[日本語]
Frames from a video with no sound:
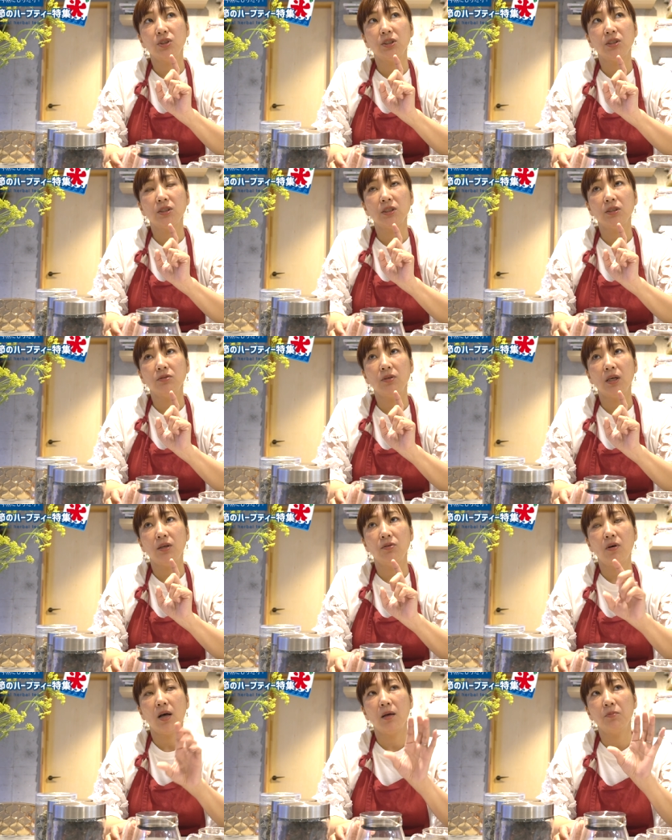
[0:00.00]
シーシー ぐら
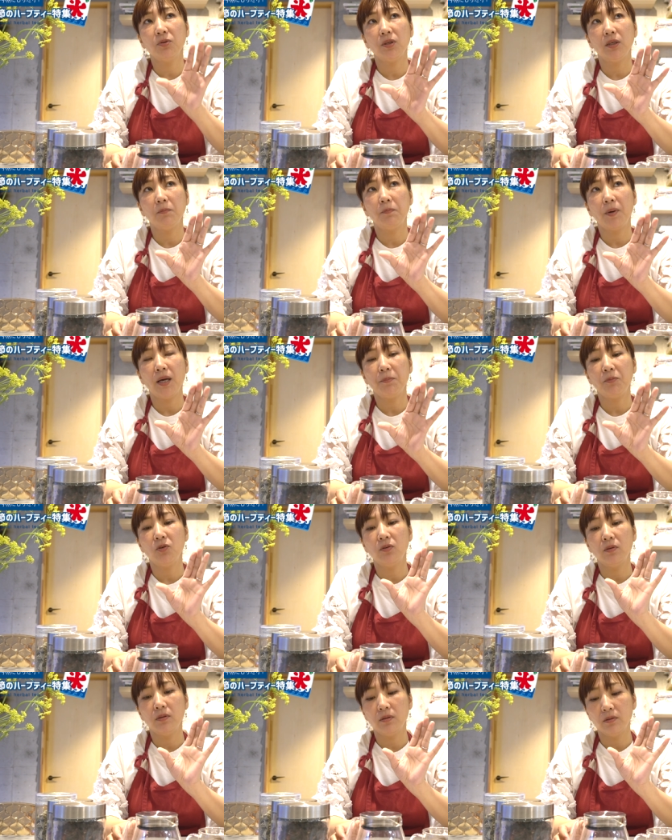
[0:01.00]
いのハーブティーいっぱいぶ
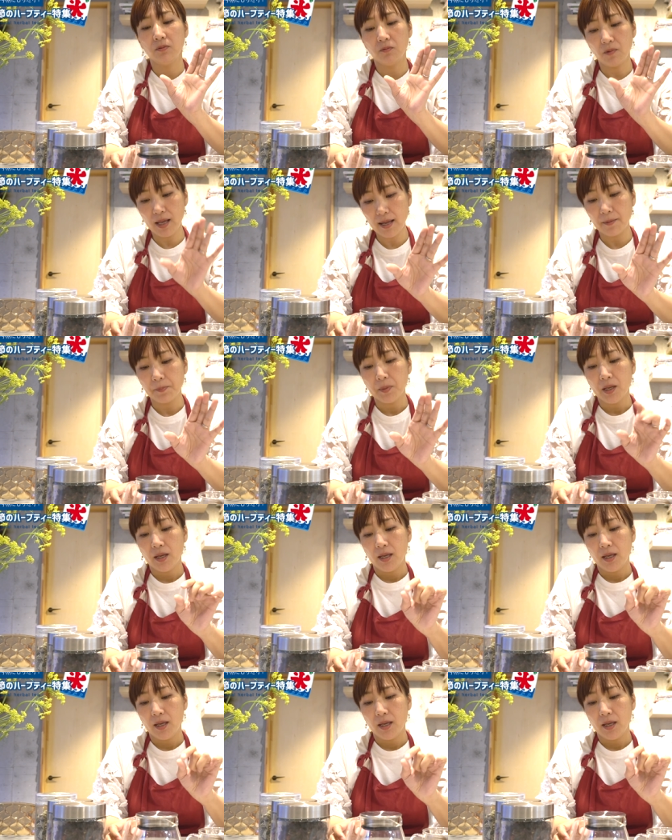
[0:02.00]
んは